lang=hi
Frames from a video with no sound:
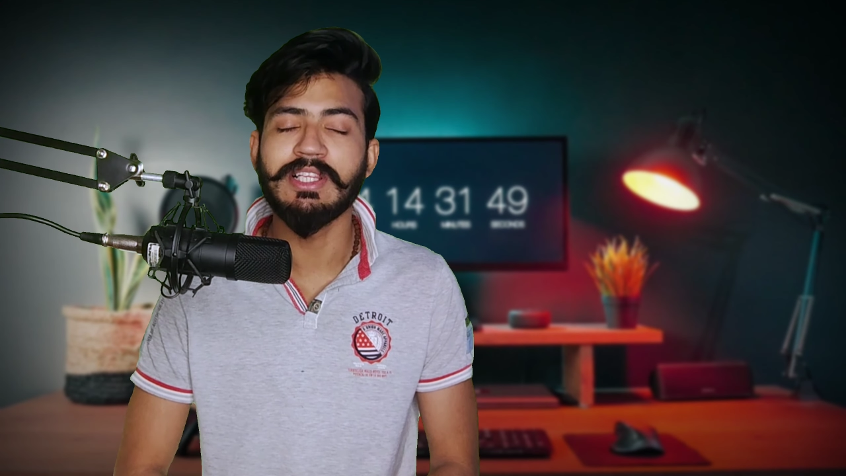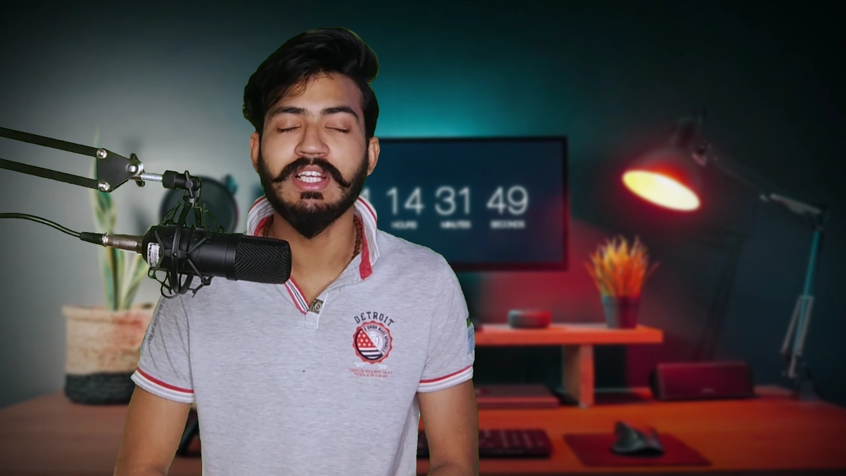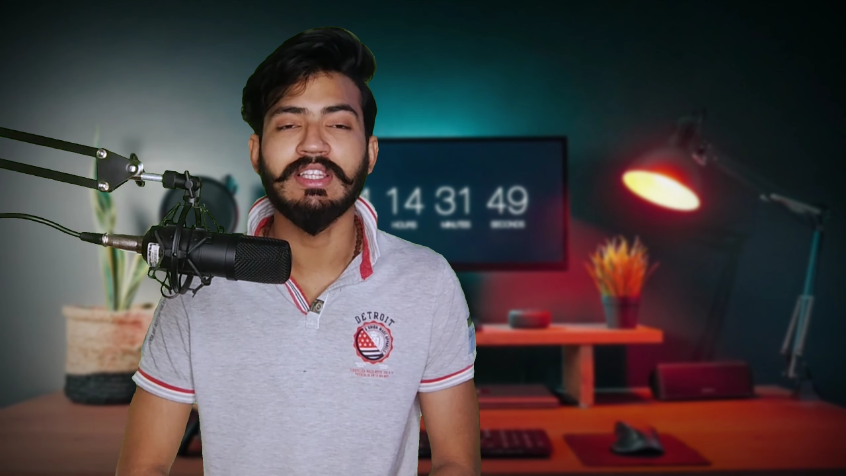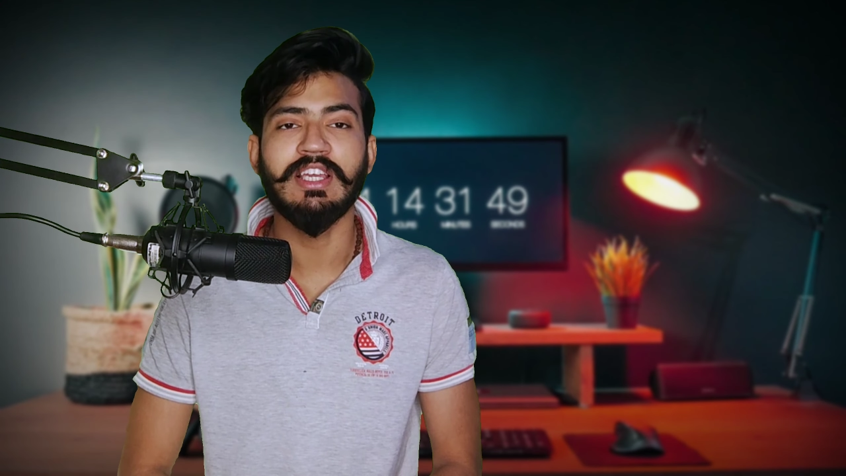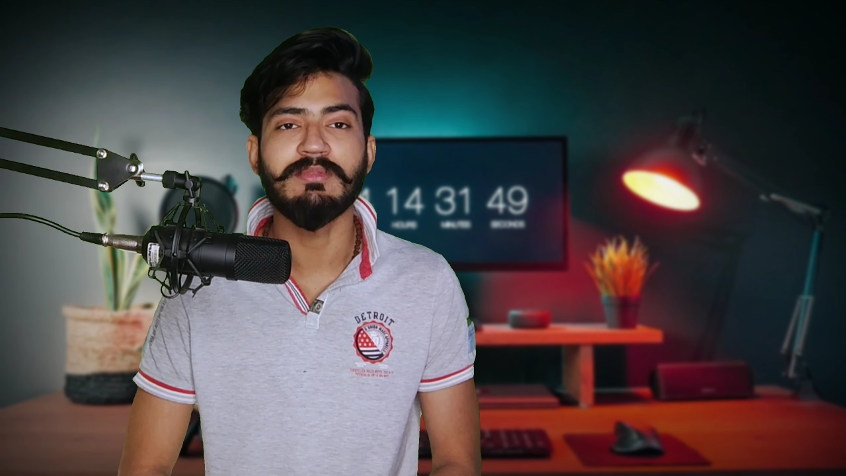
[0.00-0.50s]
मिल
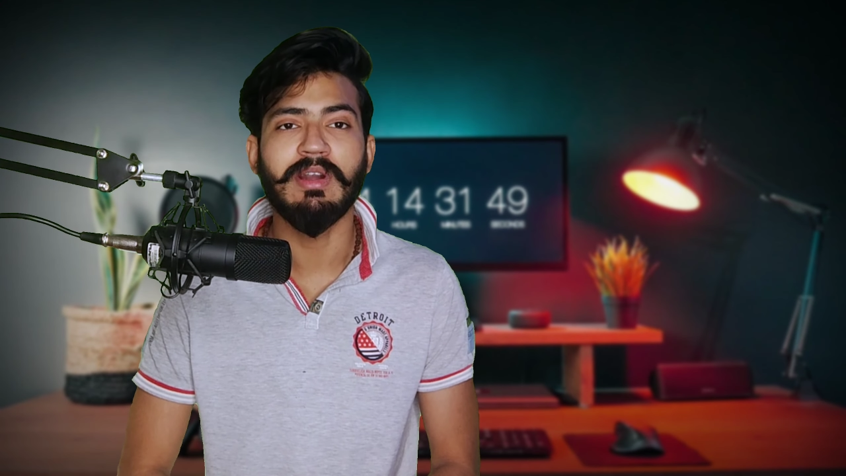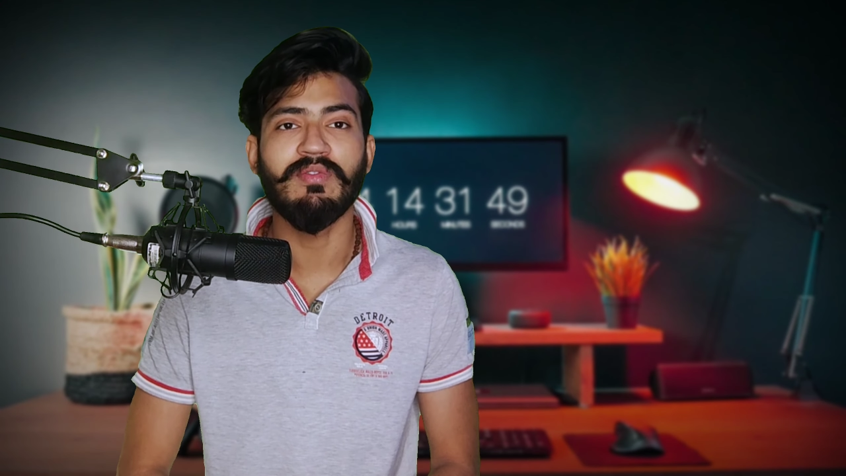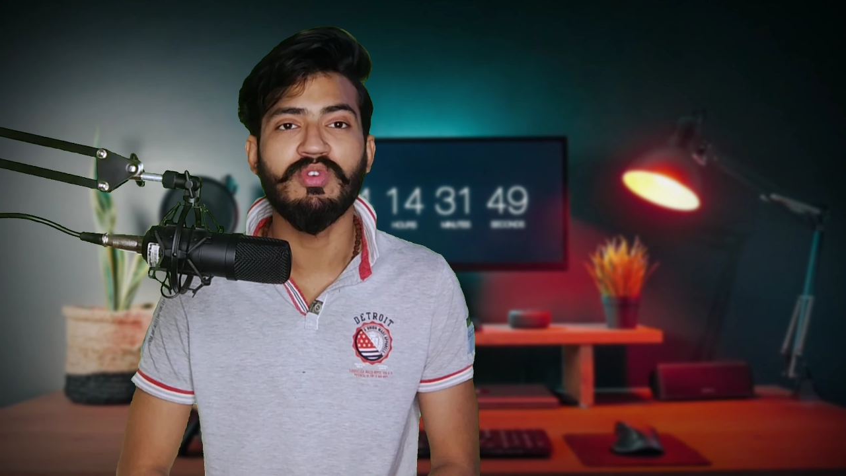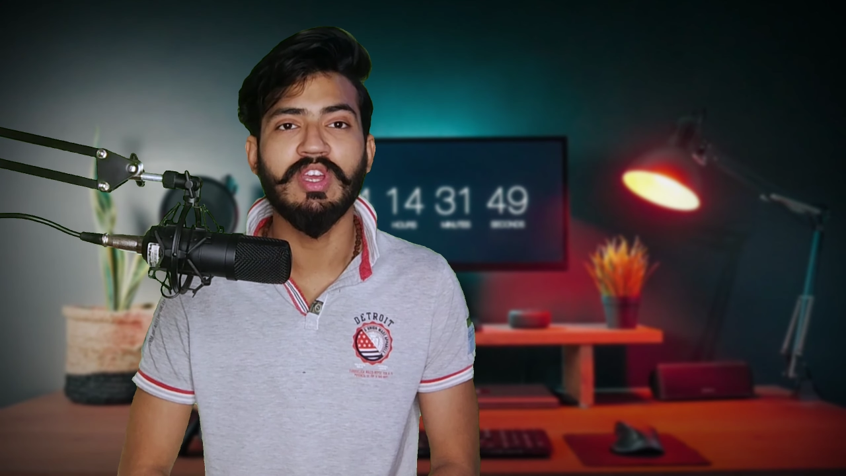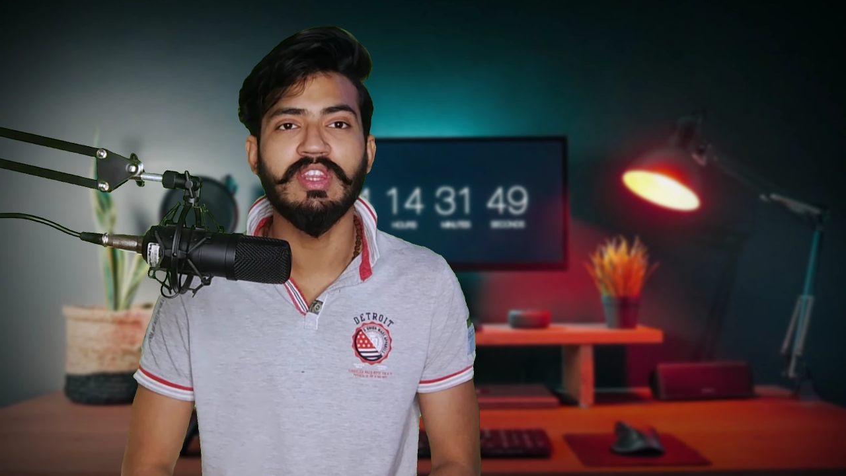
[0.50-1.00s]
सकता है
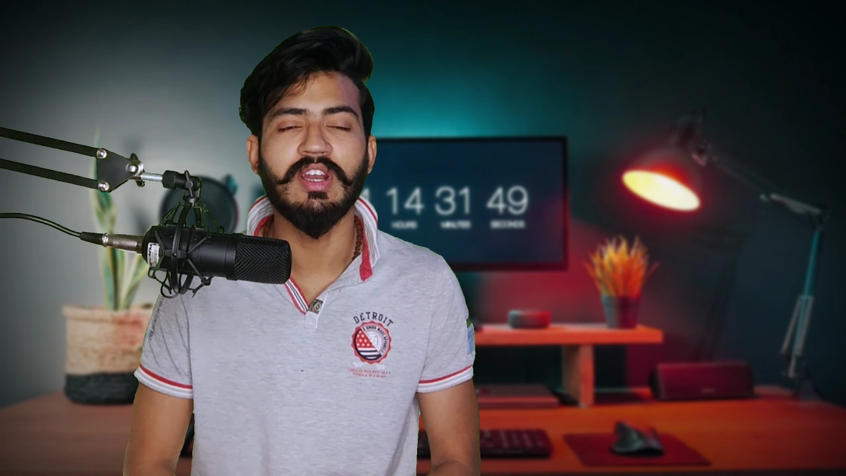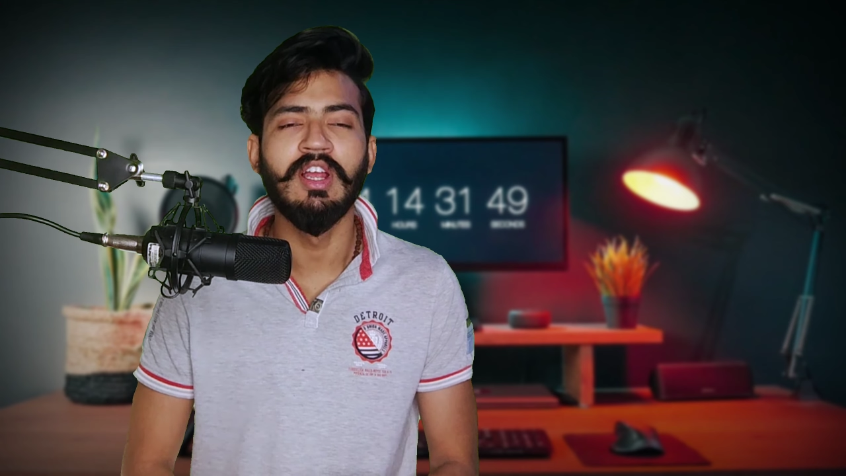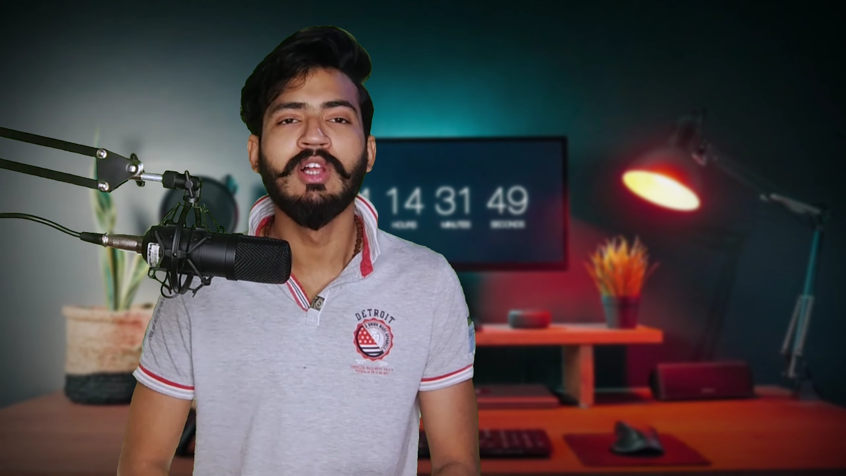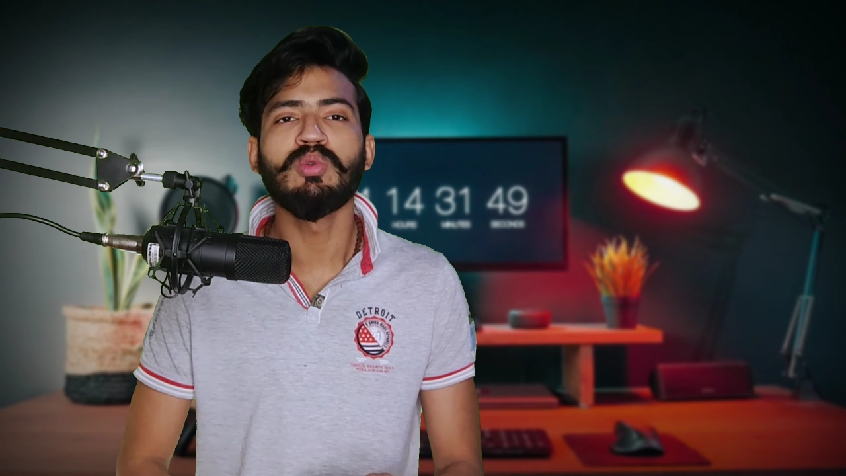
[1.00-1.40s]
स्मार्टफोन के अंदर